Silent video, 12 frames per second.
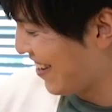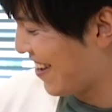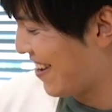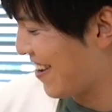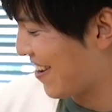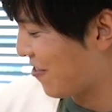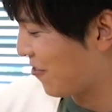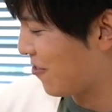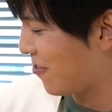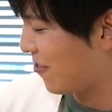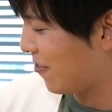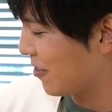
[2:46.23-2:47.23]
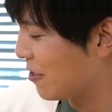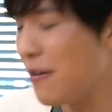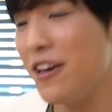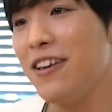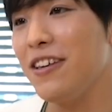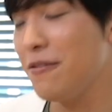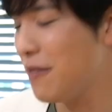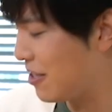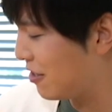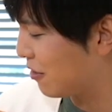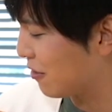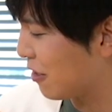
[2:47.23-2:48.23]
えー、この
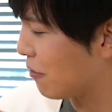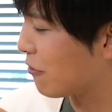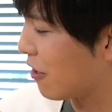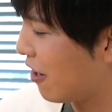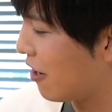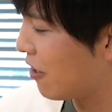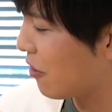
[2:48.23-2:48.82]
イメイメージ図っていうか